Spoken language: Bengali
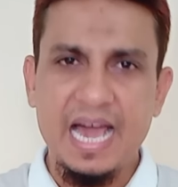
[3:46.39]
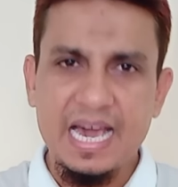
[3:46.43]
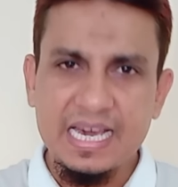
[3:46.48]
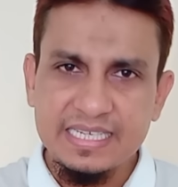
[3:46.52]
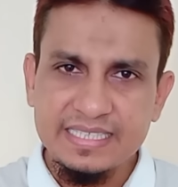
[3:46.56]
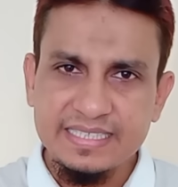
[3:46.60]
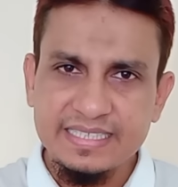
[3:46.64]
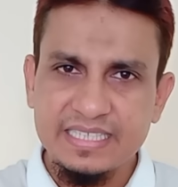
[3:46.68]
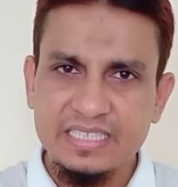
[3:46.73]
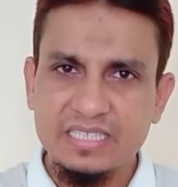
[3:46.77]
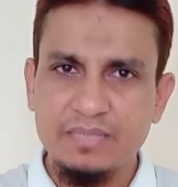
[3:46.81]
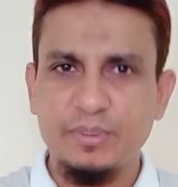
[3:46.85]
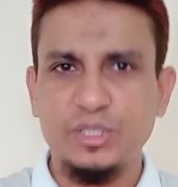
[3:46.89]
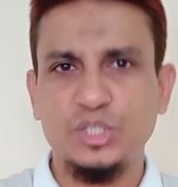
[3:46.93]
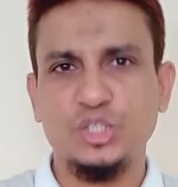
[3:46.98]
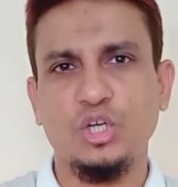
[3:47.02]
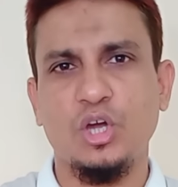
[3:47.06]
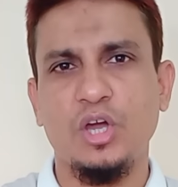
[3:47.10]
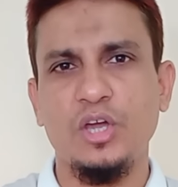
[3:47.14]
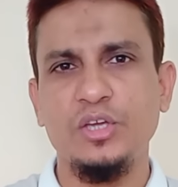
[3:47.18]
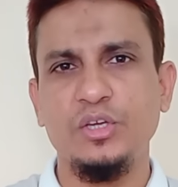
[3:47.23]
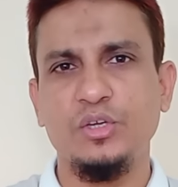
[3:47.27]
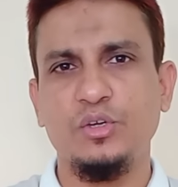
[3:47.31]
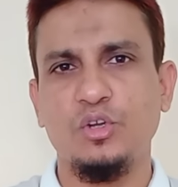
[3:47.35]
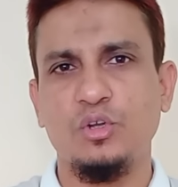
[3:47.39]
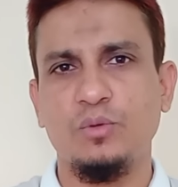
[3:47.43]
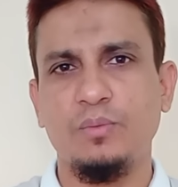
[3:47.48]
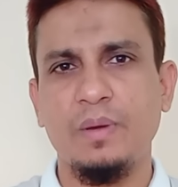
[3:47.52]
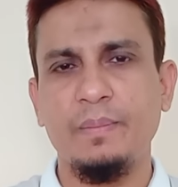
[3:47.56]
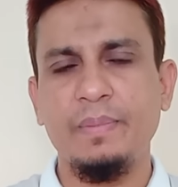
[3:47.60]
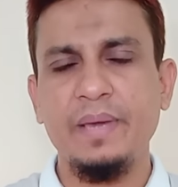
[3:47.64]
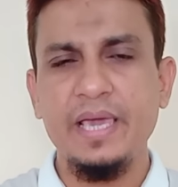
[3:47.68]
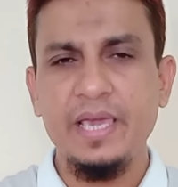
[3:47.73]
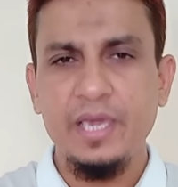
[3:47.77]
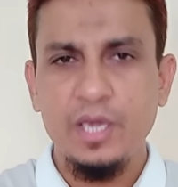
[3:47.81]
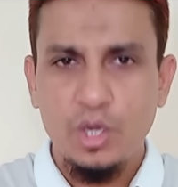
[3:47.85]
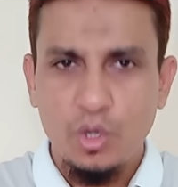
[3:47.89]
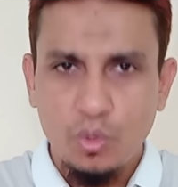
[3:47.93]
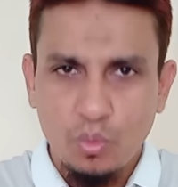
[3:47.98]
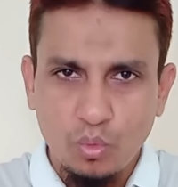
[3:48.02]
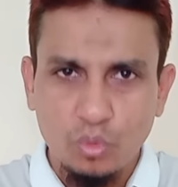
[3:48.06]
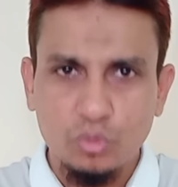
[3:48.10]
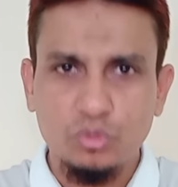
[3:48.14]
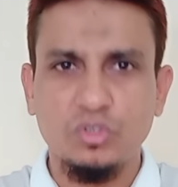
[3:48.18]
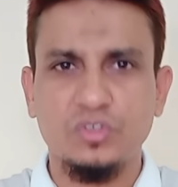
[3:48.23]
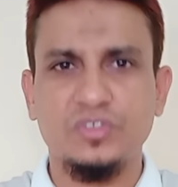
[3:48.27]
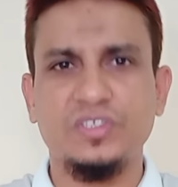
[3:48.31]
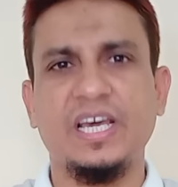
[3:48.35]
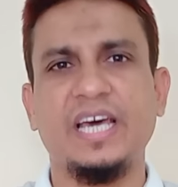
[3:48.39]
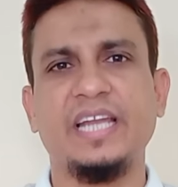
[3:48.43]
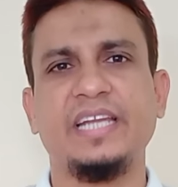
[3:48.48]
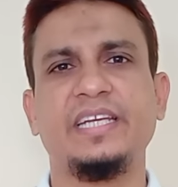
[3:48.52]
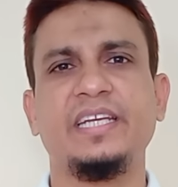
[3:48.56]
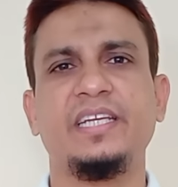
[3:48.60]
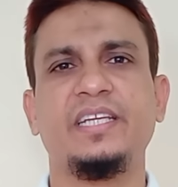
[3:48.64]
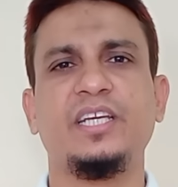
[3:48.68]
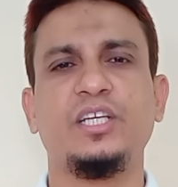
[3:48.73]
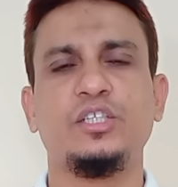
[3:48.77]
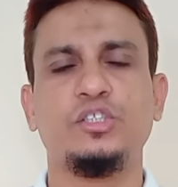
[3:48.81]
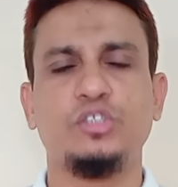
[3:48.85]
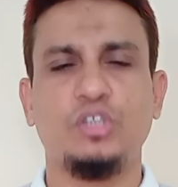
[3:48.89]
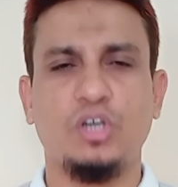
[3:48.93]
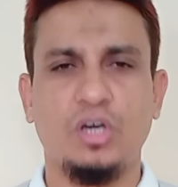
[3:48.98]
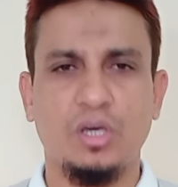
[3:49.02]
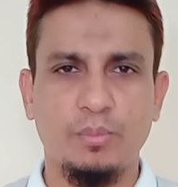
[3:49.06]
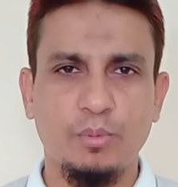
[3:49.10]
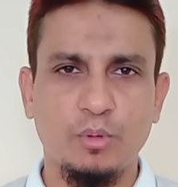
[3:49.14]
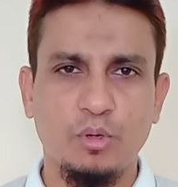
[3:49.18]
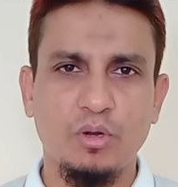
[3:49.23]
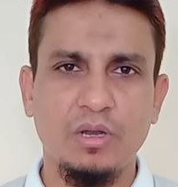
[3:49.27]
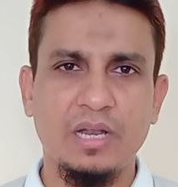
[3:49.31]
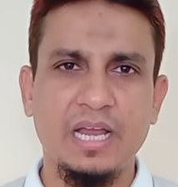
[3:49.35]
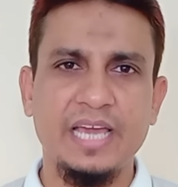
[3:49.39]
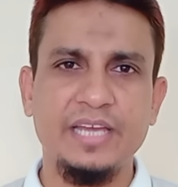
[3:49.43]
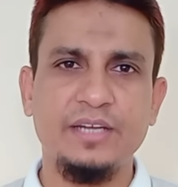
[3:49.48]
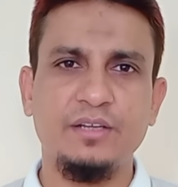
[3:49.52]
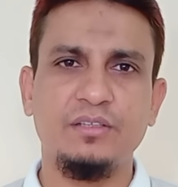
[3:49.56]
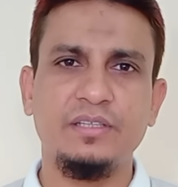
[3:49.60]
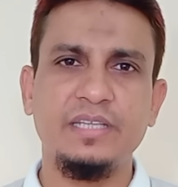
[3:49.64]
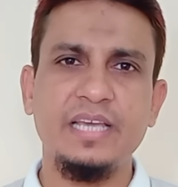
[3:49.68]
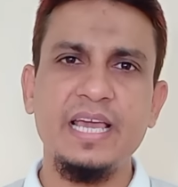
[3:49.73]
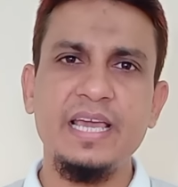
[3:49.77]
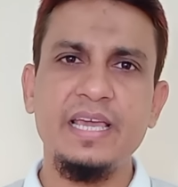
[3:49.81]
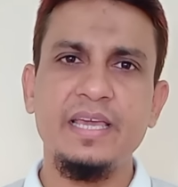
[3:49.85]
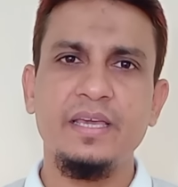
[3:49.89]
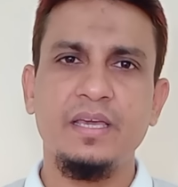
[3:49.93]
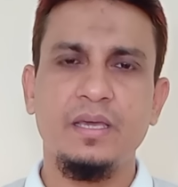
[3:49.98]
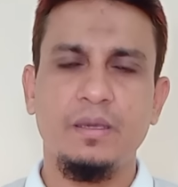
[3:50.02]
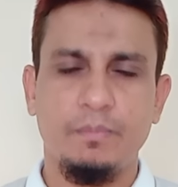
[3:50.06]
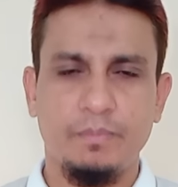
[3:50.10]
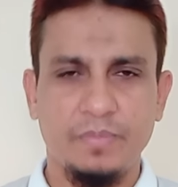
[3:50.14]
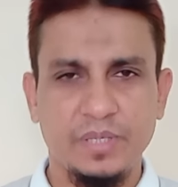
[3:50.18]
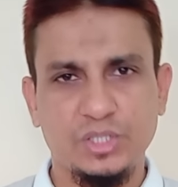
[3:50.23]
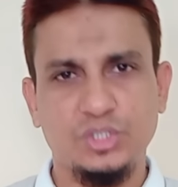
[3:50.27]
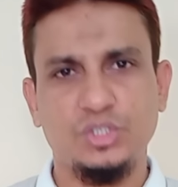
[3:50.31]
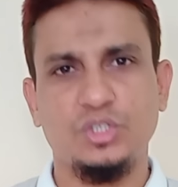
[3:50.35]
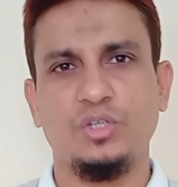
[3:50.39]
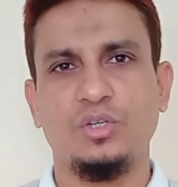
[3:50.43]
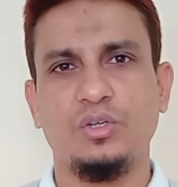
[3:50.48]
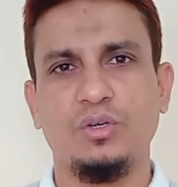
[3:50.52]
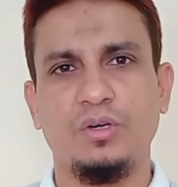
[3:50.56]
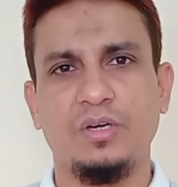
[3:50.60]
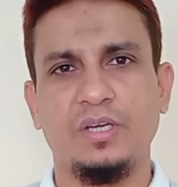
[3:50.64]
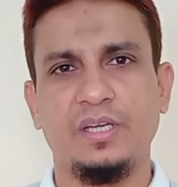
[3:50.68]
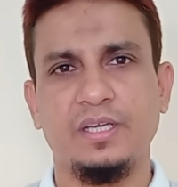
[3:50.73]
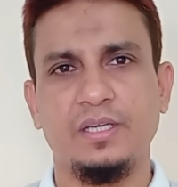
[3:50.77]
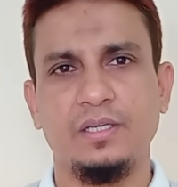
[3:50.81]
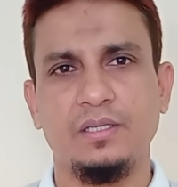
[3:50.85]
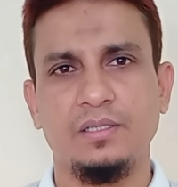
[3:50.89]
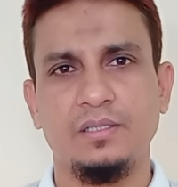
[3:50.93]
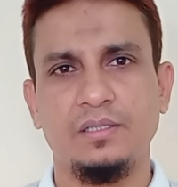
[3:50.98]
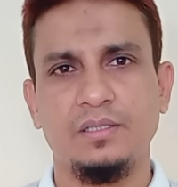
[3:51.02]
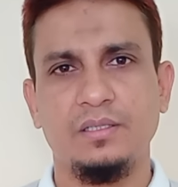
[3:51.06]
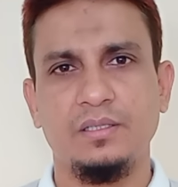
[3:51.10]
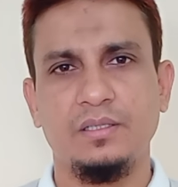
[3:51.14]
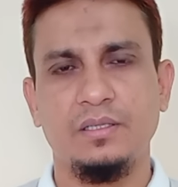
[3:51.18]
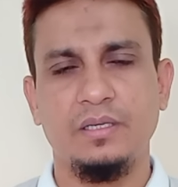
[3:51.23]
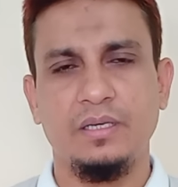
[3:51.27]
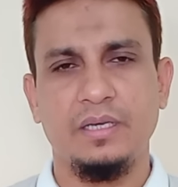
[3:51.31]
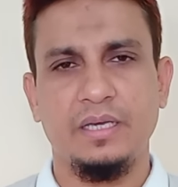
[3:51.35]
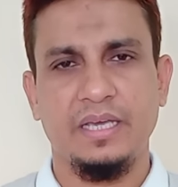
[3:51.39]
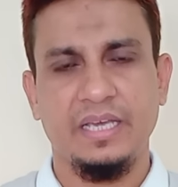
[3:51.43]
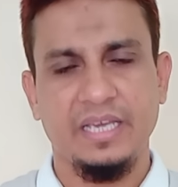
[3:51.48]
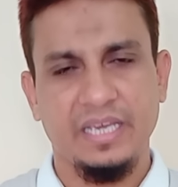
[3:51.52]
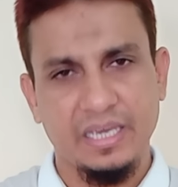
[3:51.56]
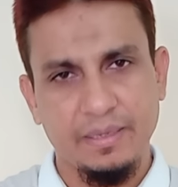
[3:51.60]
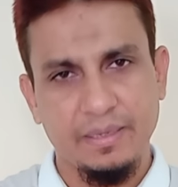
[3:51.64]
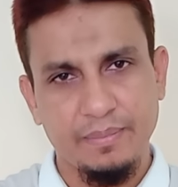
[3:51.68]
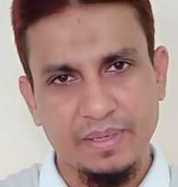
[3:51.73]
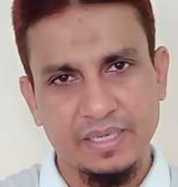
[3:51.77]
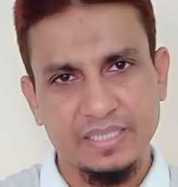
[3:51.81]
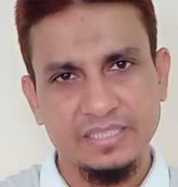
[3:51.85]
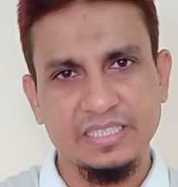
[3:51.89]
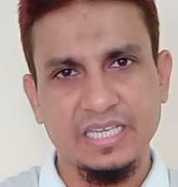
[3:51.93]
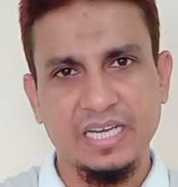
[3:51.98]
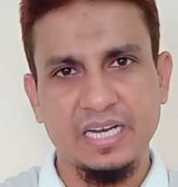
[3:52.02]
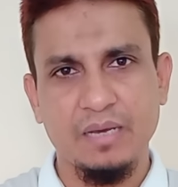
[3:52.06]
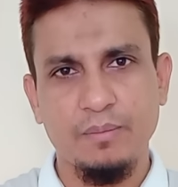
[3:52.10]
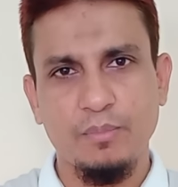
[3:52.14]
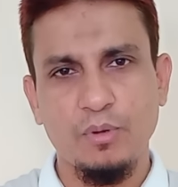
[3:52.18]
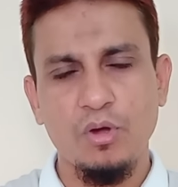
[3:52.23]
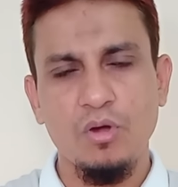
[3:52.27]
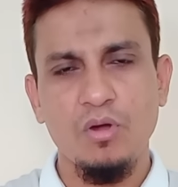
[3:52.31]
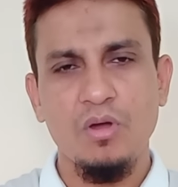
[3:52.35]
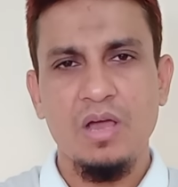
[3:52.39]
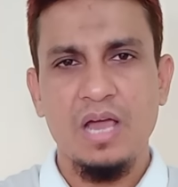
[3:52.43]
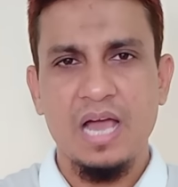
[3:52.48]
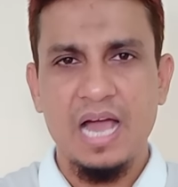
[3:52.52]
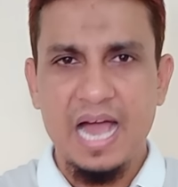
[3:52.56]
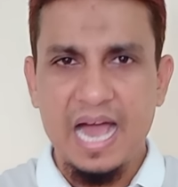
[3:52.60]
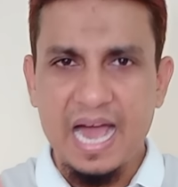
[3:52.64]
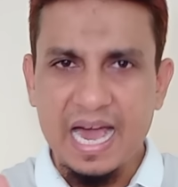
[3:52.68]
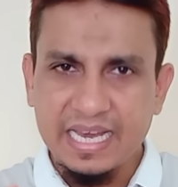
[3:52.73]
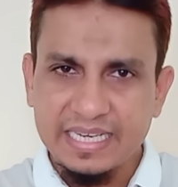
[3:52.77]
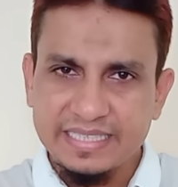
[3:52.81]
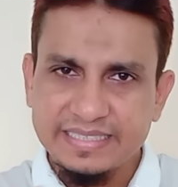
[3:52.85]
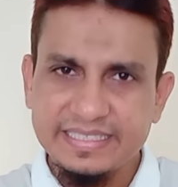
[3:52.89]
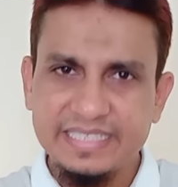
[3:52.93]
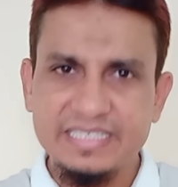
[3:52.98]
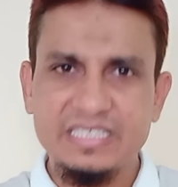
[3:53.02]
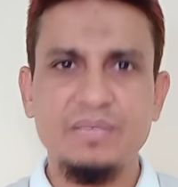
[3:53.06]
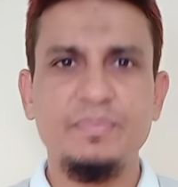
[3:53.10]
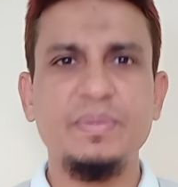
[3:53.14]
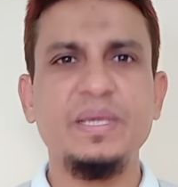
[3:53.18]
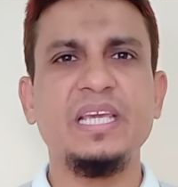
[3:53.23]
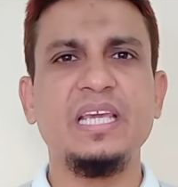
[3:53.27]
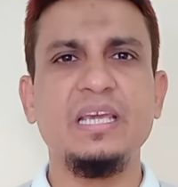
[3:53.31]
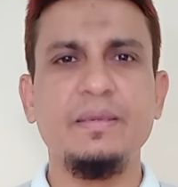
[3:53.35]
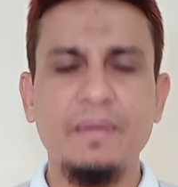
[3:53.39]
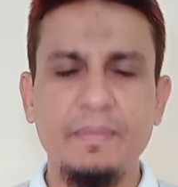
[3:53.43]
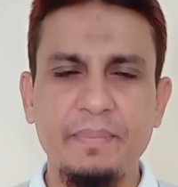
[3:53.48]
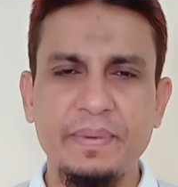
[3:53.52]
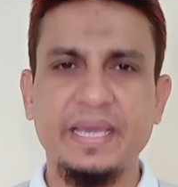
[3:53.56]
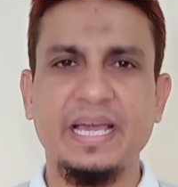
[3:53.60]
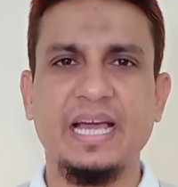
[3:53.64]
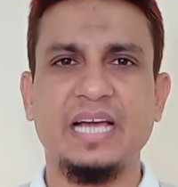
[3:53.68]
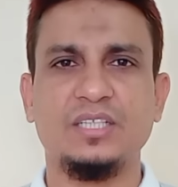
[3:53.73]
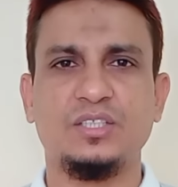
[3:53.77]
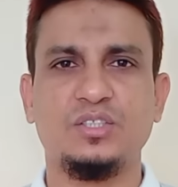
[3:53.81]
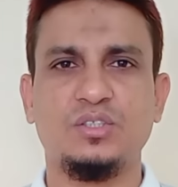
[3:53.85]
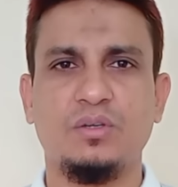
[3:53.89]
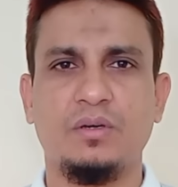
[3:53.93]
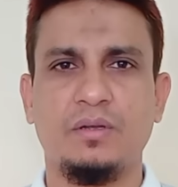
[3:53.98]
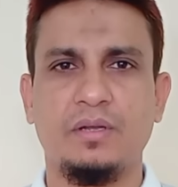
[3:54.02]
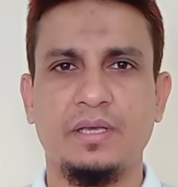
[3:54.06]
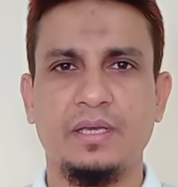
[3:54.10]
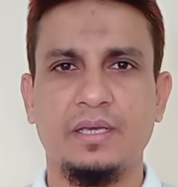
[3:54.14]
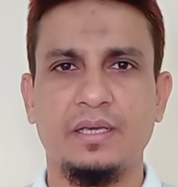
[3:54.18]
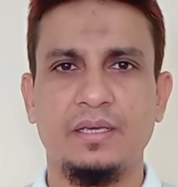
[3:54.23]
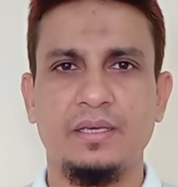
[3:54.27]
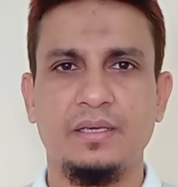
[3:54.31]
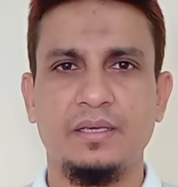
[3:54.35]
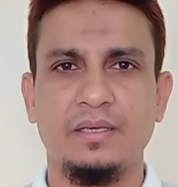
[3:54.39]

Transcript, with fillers: আর সিসিবি স্বয়ংক্রিয়ভাবে উক্ত সার্কিটকে সর্বর লাইন হতে বিচ্ছিন্ন করে এবারে জানাবো আর সিসিবি কীভাবে কাজ করে